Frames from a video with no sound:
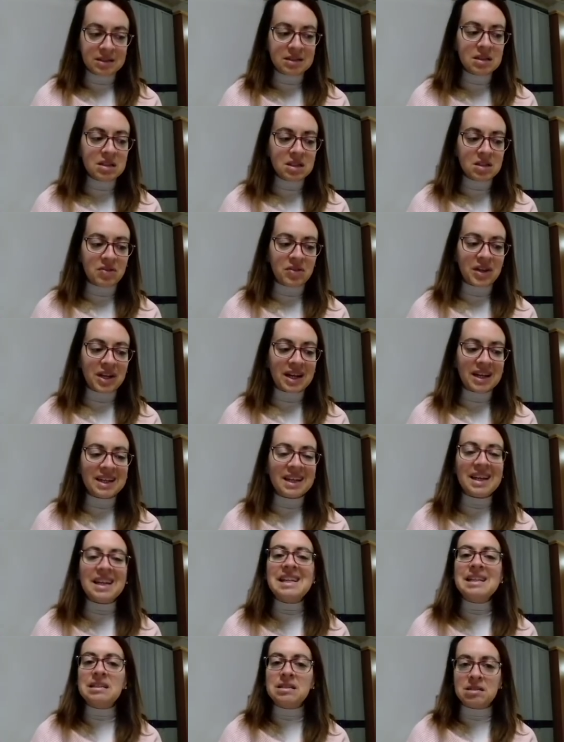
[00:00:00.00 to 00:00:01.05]
Significa che
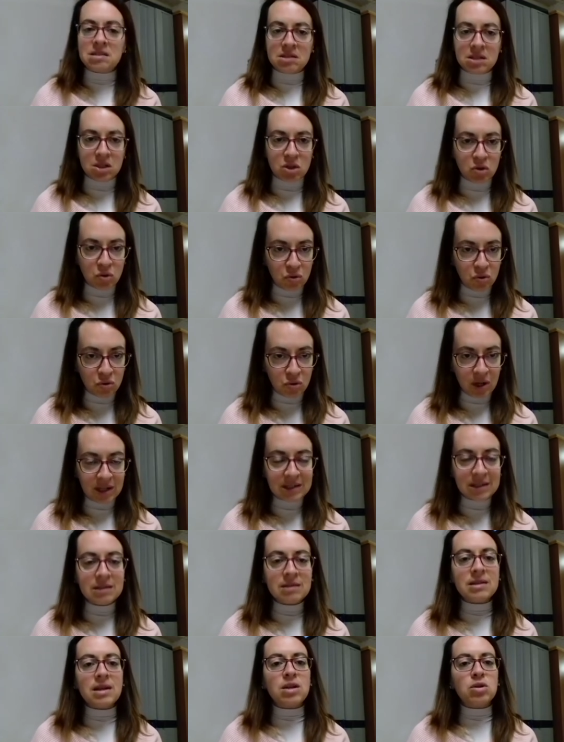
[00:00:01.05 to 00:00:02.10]
il singolo
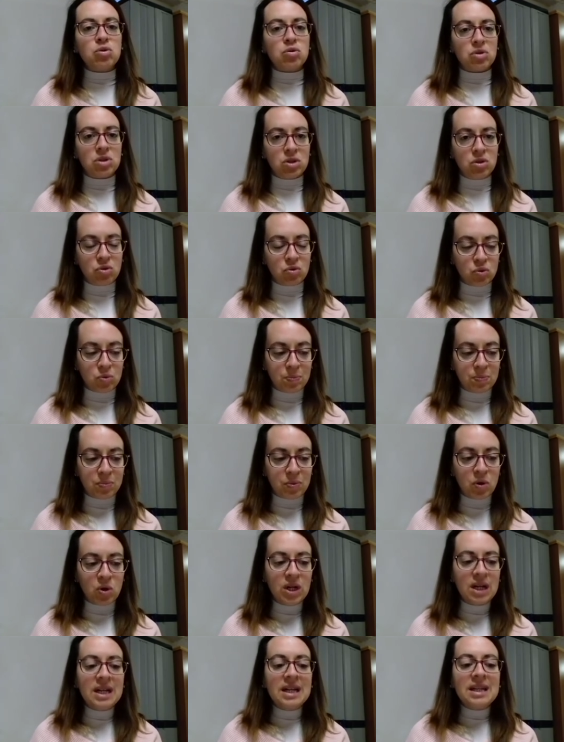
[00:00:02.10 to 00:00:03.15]
all'interno del gruppo